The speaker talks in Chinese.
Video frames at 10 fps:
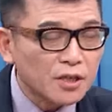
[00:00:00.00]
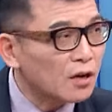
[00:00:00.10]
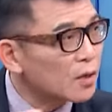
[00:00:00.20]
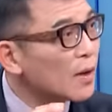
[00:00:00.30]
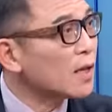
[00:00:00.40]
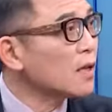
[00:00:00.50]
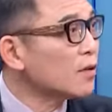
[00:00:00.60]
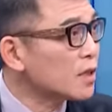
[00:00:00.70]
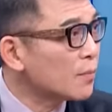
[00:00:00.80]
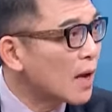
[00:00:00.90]
知道礼拜天
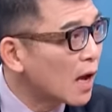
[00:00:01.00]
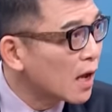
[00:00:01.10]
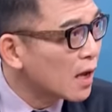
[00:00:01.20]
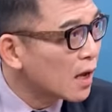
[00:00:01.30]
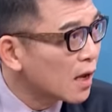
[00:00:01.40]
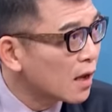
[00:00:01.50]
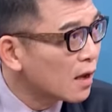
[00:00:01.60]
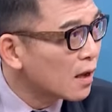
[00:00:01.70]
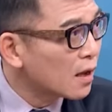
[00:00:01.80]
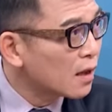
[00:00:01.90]
要解盲，
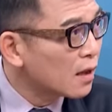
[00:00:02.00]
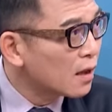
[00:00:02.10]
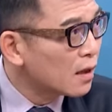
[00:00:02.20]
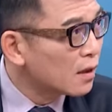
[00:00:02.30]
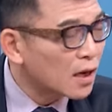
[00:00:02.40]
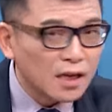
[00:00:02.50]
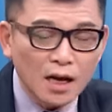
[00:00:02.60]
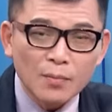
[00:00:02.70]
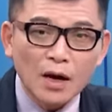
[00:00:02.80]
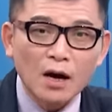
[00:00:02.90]
嗯，那你
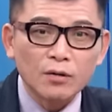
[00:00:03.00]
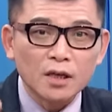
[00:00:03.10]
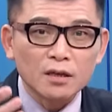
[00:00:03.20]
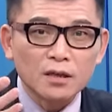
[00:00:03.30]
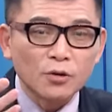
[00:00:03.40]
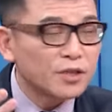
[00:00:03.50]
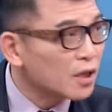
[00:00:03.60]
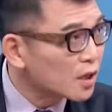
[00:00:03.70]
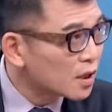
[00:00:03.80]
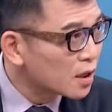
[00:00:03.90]
还把号顶留
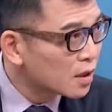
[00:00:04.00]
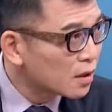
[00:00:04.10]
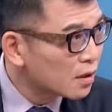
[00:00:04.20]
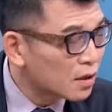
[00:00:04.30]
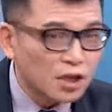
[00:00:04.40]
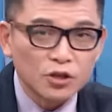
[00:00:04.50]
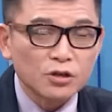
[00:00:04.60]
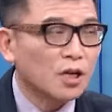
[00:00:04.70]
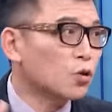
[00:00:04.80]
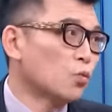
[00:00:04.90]
着，那你就
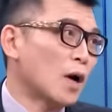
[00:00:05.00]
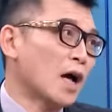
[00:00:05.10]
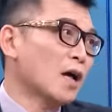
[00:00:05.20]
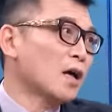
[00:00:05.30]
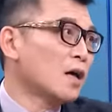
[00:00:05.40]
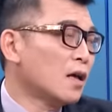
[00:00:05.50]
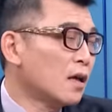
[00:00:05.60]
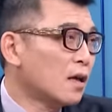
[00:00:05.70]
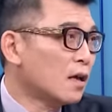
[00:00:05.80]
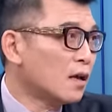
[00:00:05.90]
是要赌啊。
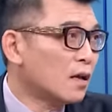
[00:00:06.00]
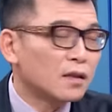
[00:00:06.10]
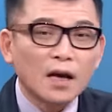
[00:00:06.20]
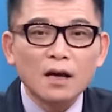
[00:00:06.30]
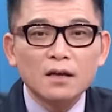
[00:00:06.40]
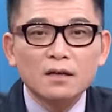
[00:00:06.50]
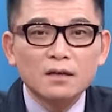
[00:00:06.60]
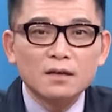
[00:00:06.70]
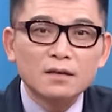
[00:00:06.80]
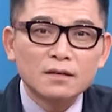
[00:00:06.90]
嗯。那
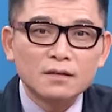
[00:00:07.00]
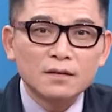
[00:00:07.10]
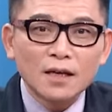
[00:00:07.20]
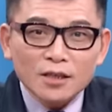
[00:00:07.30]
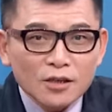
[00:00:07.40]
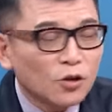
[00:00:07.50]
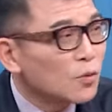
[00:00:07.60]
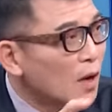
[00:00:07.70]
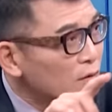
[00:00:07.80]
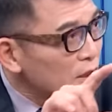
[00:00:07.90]
那这个有
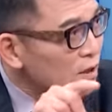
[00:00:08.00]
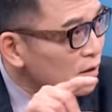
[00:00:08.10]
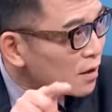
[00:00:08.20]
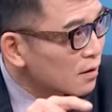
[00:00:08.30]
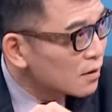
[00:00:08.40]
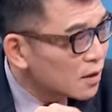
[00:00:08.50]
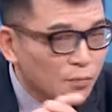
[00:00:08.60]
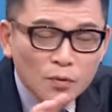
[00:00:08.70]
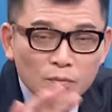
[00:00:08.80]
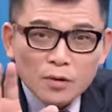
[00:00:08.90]
什么好解释的？这个
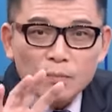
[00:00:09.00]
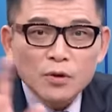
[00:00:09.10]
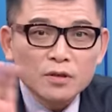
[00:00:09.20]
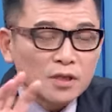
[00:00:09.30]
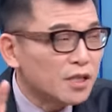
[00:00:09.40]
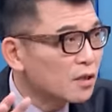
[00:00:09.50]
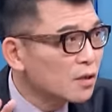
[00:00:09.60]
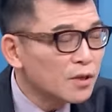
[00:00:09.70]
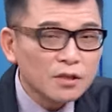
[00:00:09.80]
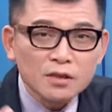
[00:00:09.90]
不，更不用解释，
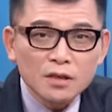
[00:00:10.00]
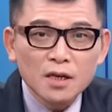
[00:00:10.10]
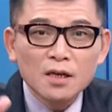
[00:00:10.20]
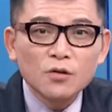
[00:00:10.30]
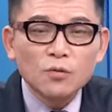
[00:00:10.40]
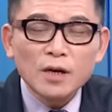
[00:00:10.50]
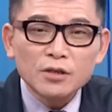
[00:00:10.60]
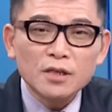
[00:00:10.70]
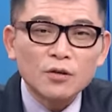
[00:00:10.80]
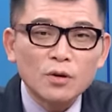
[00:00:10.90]
因为这是。股票
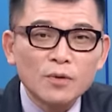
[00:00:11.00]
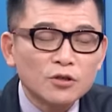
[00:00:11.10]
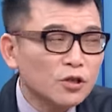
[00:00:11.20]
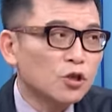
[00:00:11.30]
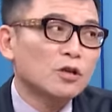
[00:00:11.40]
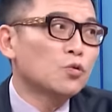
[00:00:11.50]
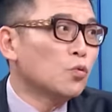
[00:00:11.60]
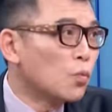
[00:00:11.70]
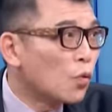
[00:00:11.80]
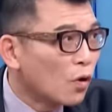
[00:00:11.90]
市场原本就是一个赌
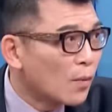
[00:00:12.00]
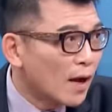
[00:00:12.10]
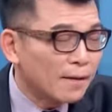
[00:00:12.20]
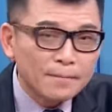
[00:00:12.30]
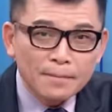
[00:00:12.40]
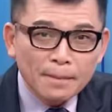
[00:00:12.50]
博嘛，对。